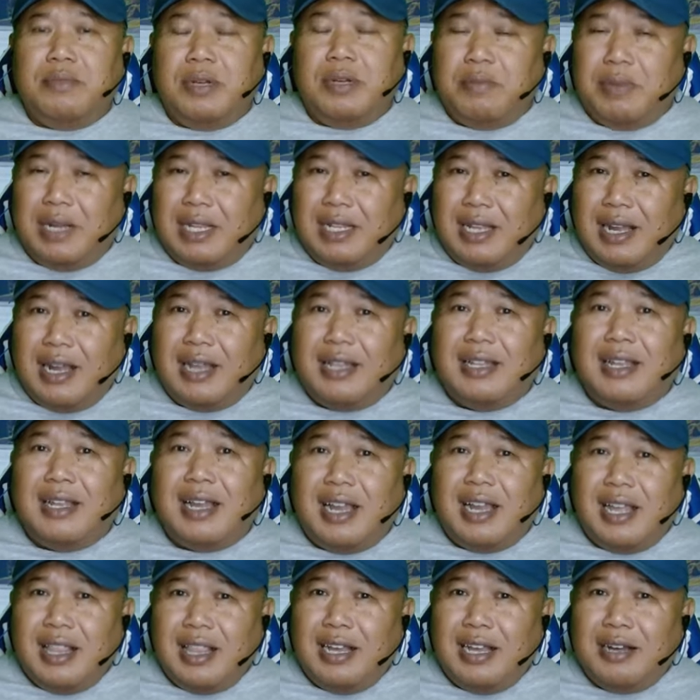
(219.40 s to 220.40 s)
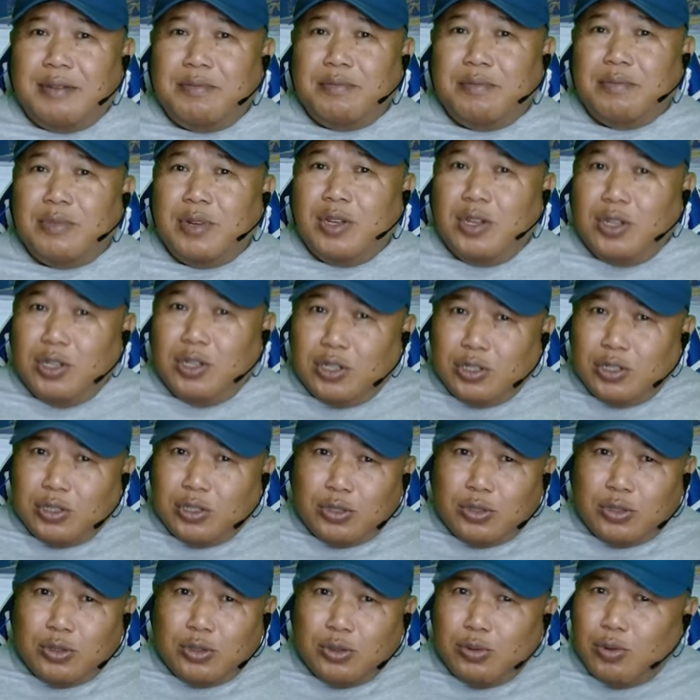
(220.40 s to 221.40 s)
pemandangan alam,
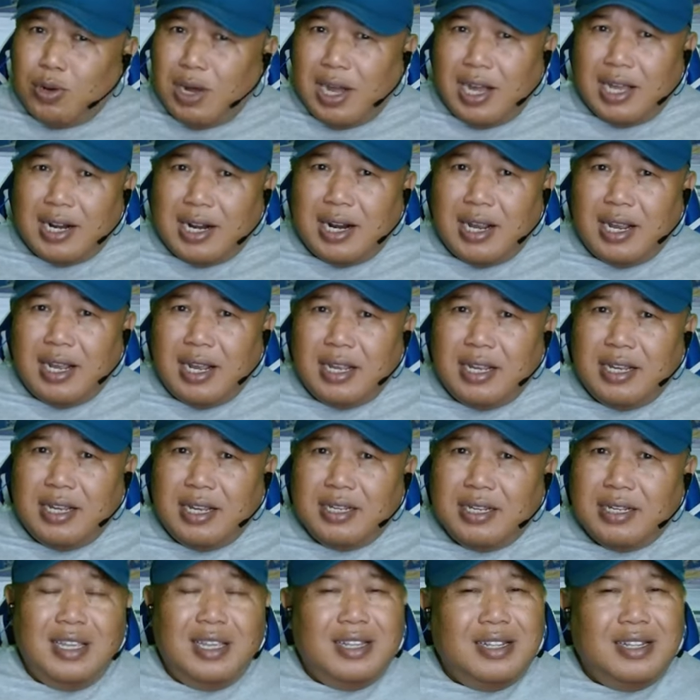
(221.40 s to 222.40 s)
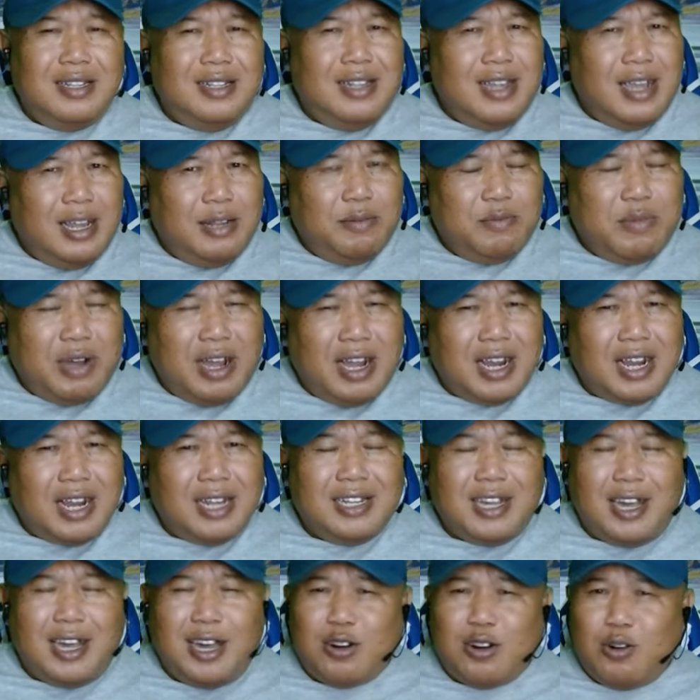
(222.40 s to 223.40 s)
suara, dan
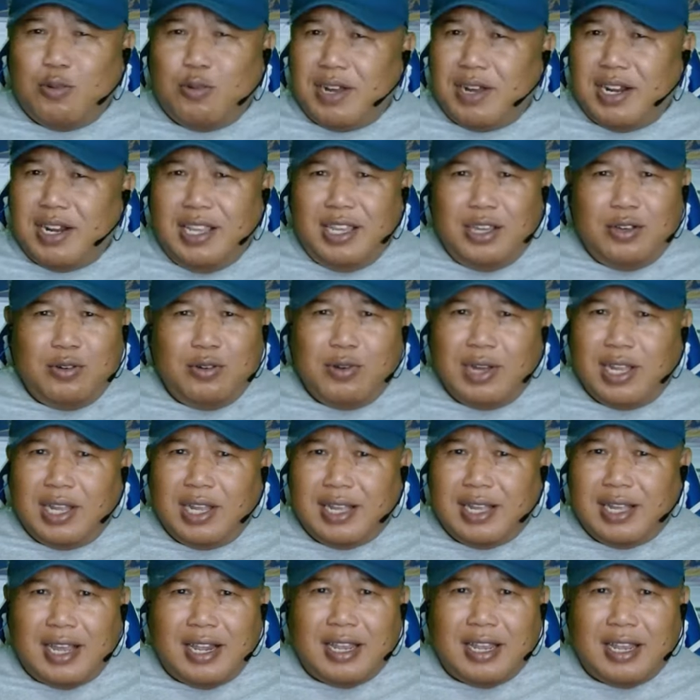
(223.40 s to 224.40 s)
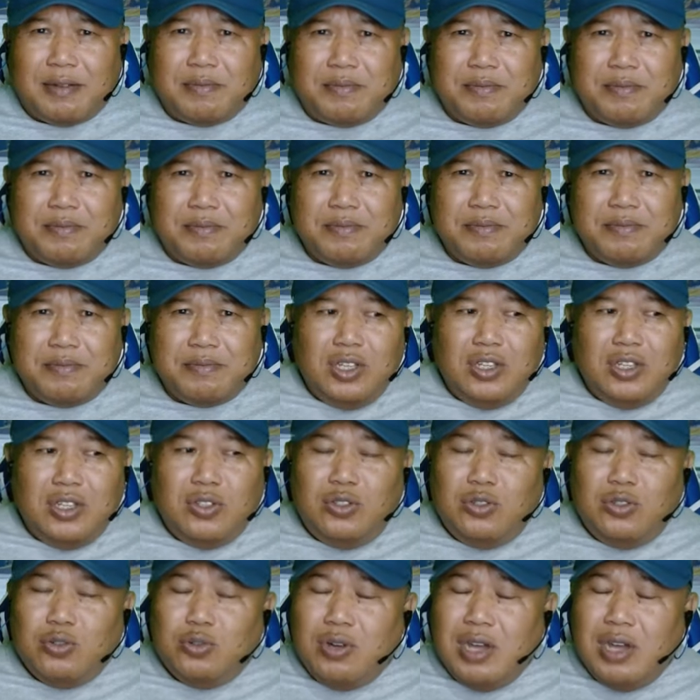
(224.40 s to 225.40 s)
bahkan aroma lingkungan alam
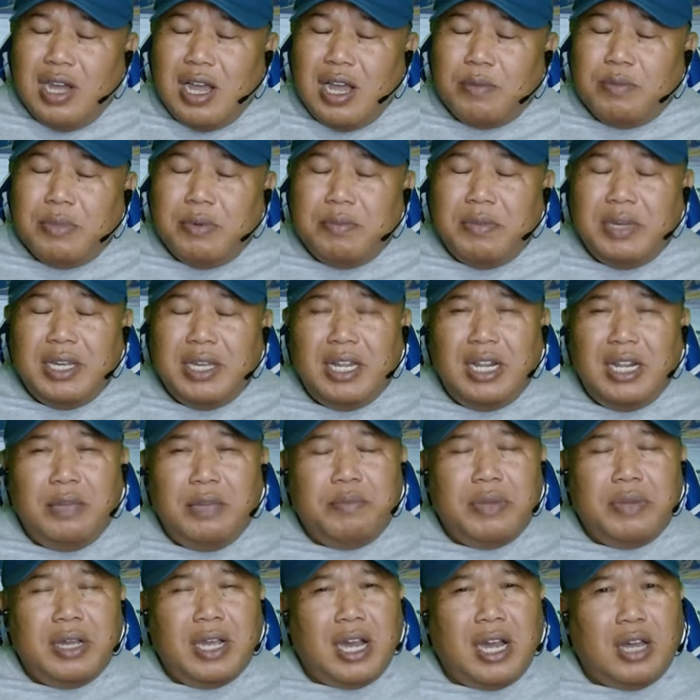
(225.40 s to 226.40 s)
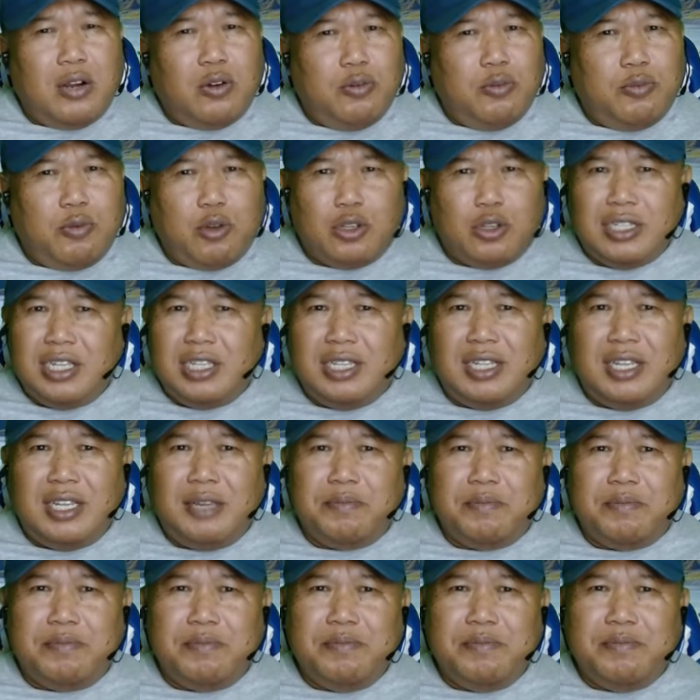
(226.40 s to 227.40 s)
juga memiliki pengaruh
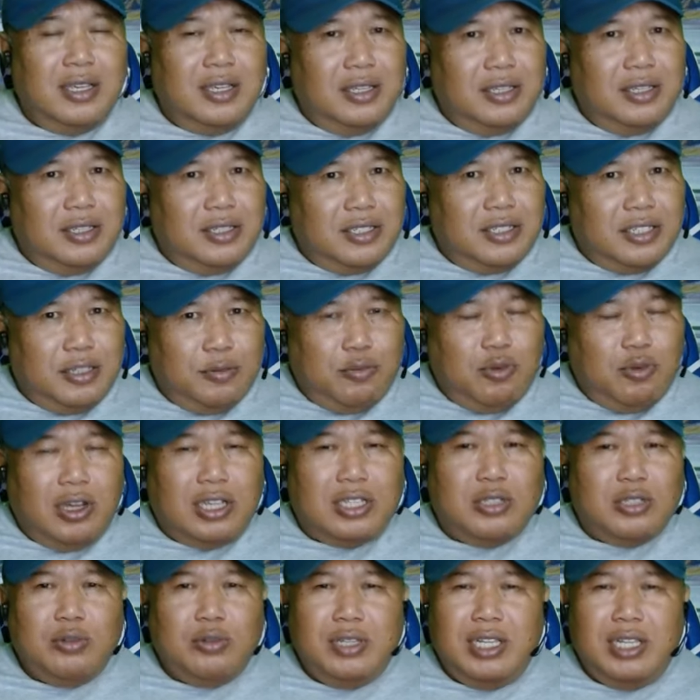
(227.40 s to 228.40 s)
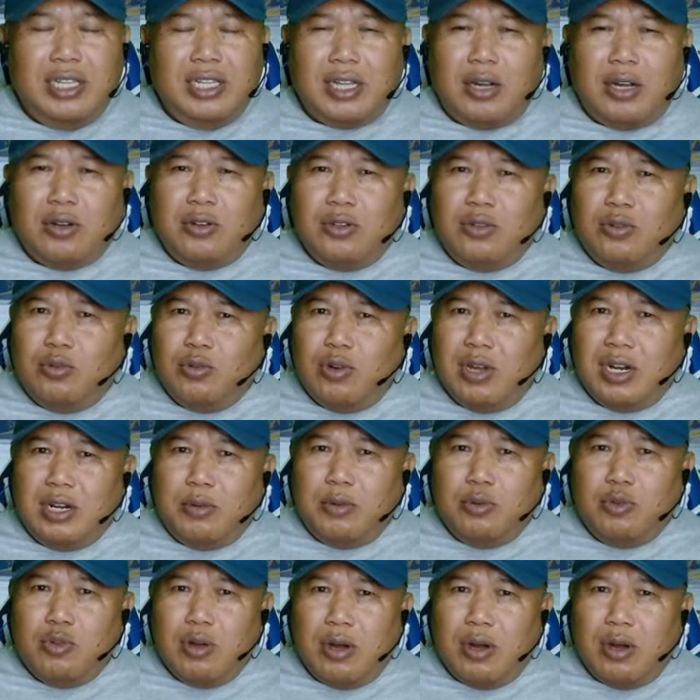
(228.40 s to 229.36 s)
positif. Sebuah studi tahun 2020